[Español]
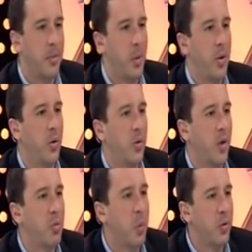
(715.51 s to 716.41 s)
proyecto que nos
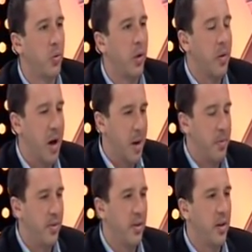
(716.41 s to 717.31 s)
ha expuesto, que va a
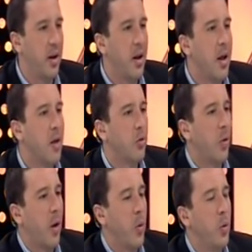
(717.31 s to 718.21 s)
presentar
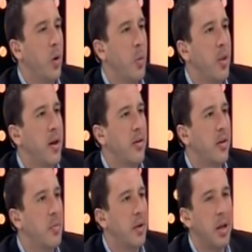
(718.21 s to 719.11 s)
sobre la coyuntura política de esta
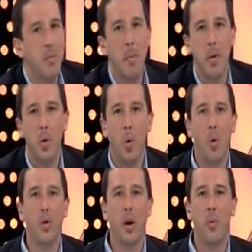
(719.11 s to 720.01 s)
semana, y me madrugó
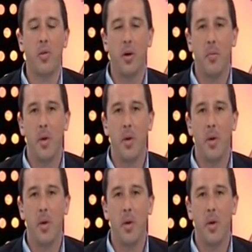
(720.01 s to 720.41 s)
una respuesta que me